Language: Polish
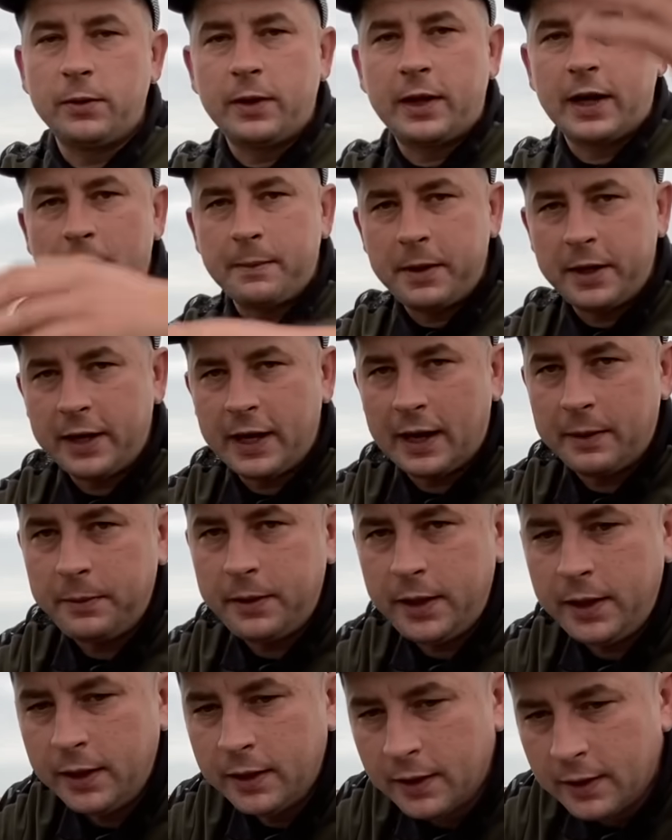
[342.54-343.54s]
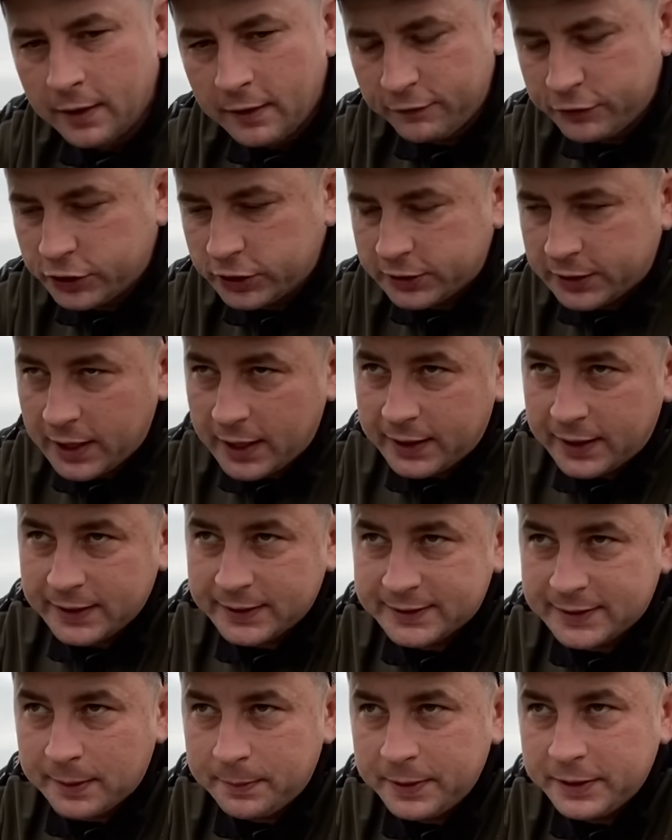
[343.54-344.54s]
kamieniami wszystkie jakieś
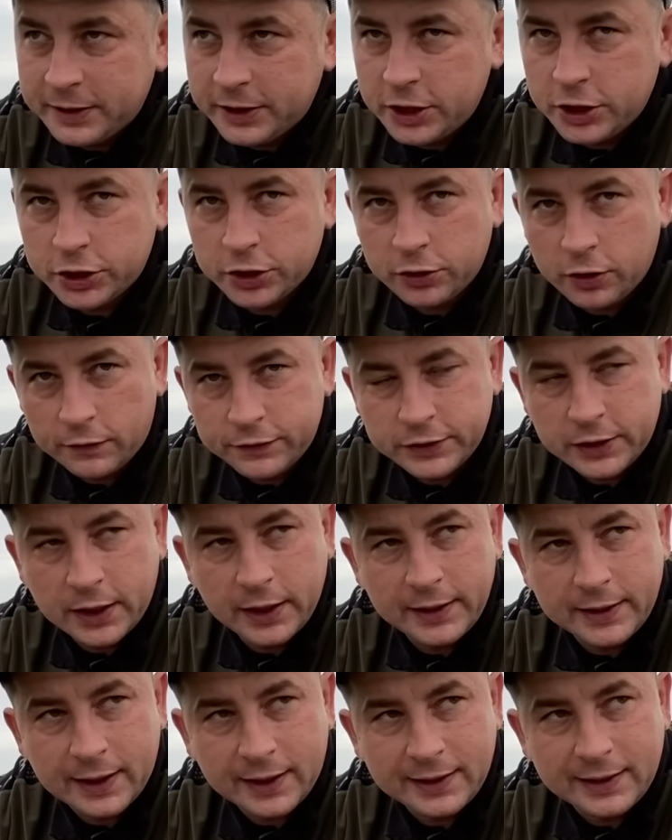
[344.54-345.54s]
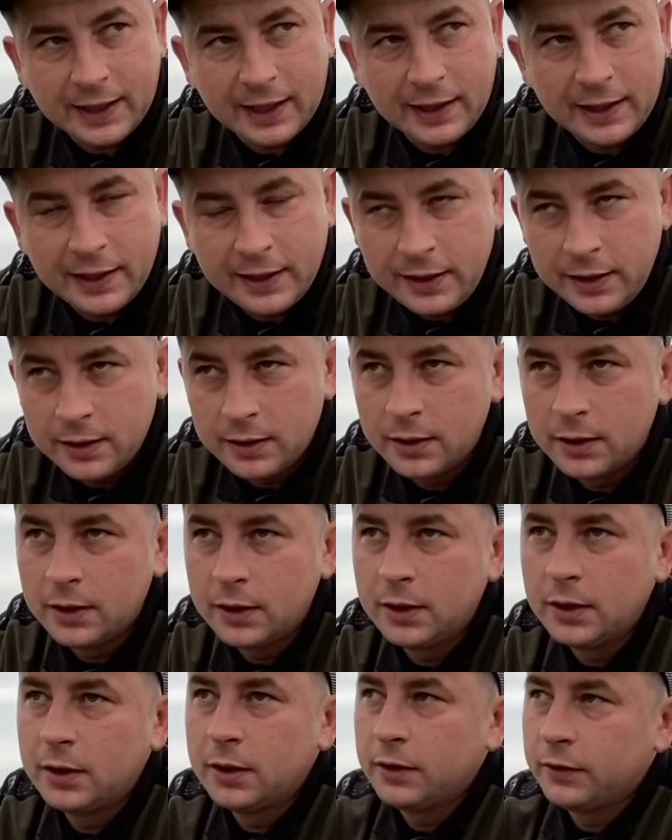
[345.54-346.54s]
zabytki żydowskie i tak dalej,
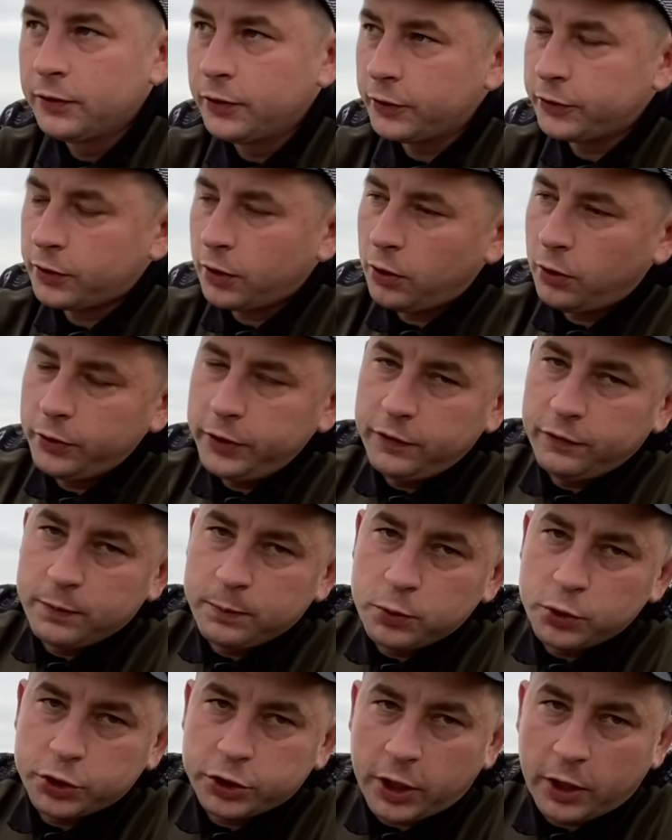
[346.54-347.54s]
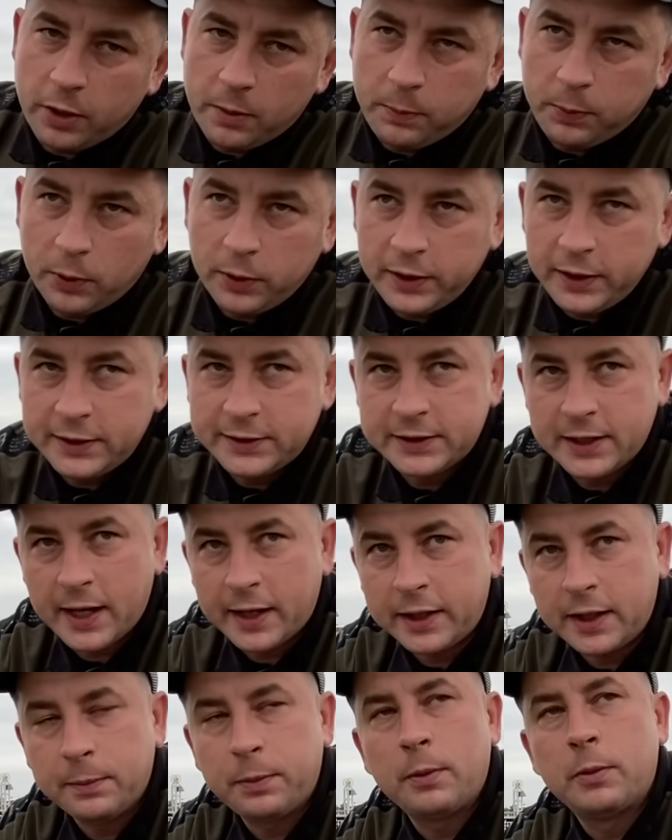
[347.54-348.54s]
no to oni wypuszczają policję. Jak
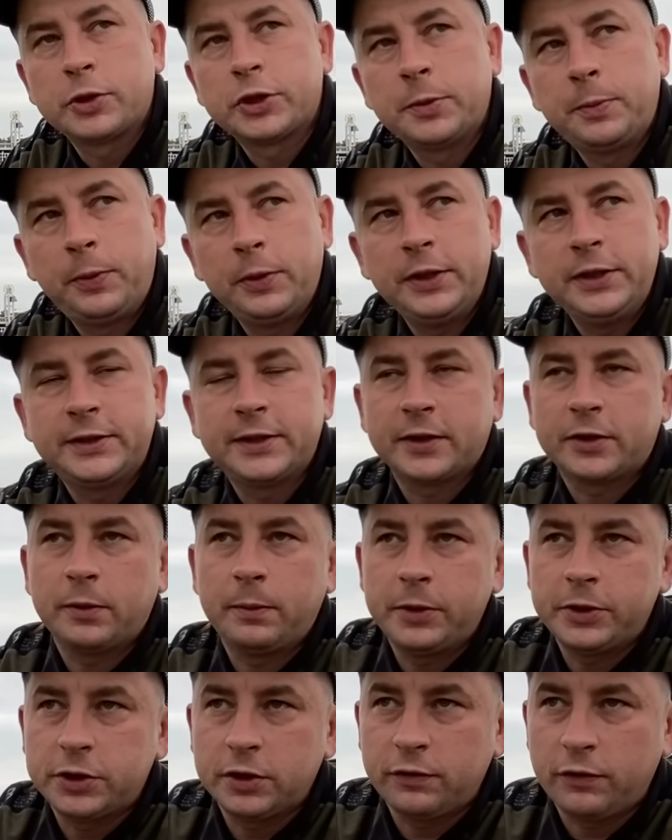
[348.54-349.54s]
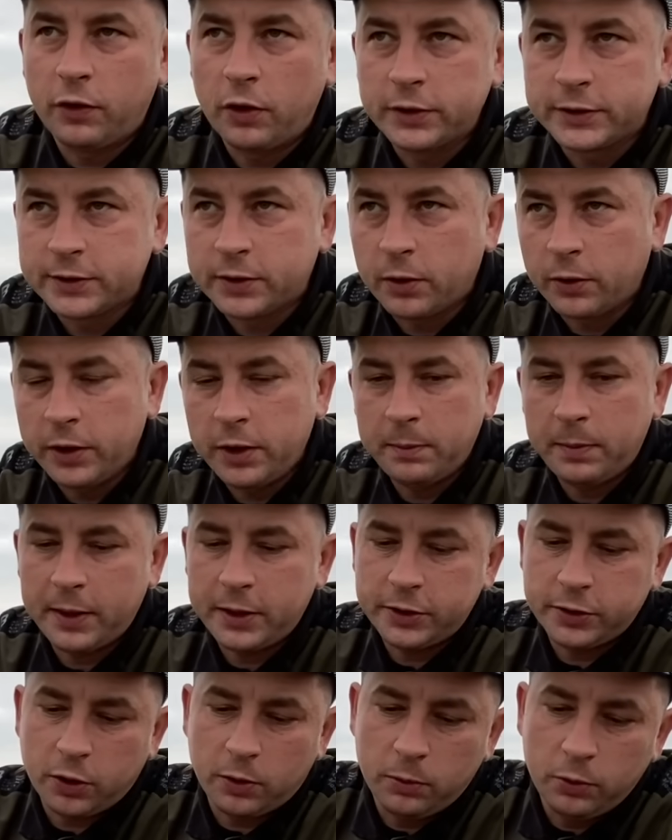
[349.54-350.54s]
nie pomoże policja, to będzie wojsko i
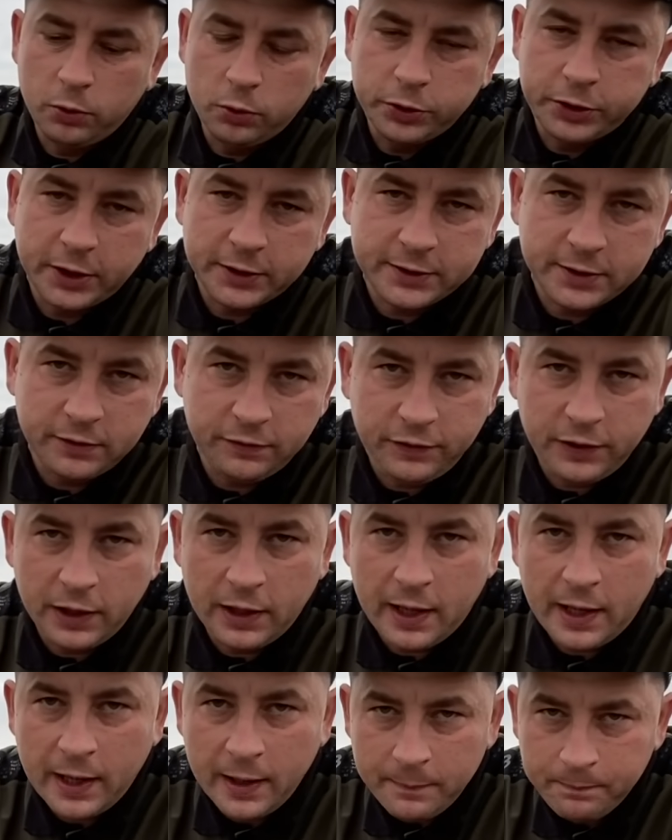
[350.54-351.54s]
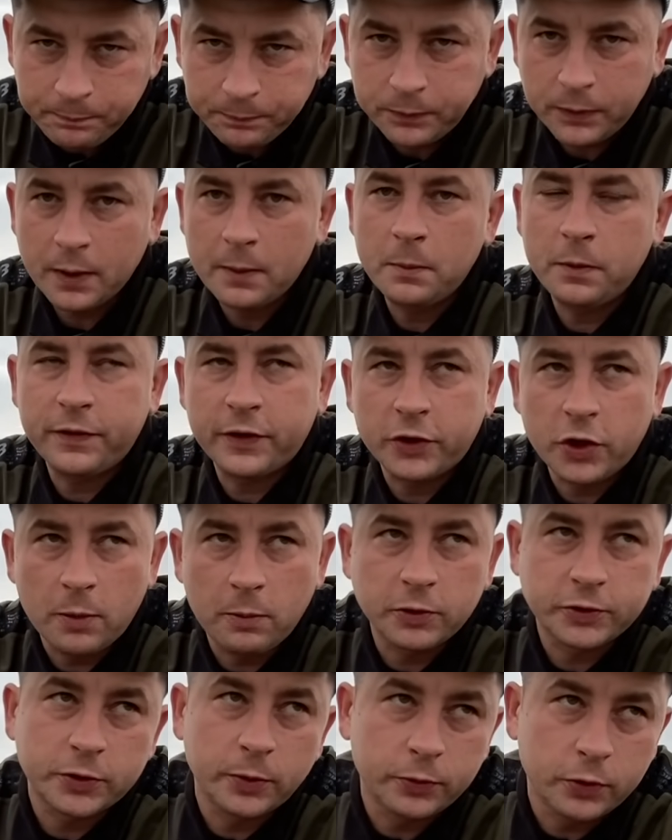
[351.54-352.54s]
będą ludzie, cywile, bo wiadomo,
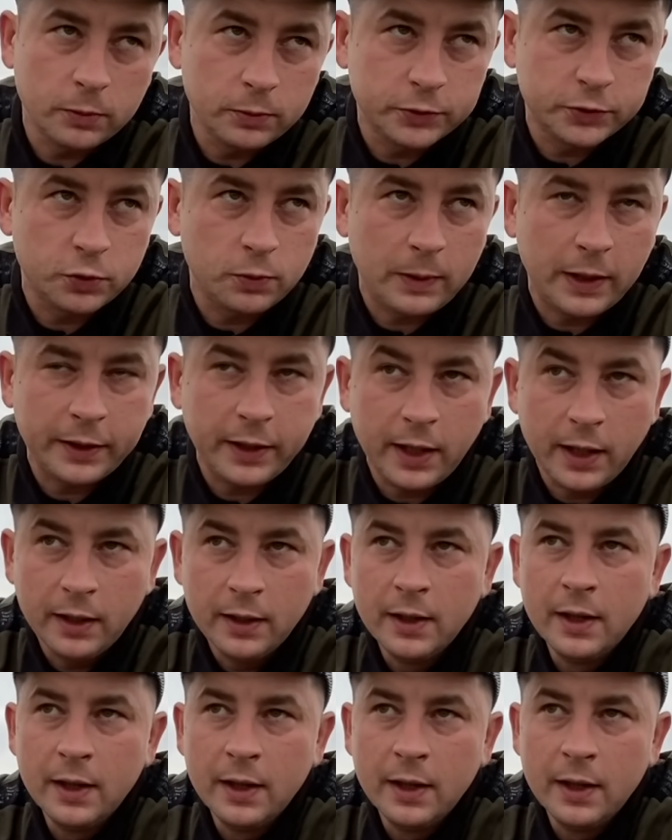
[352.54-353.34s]
są to muzułmanie,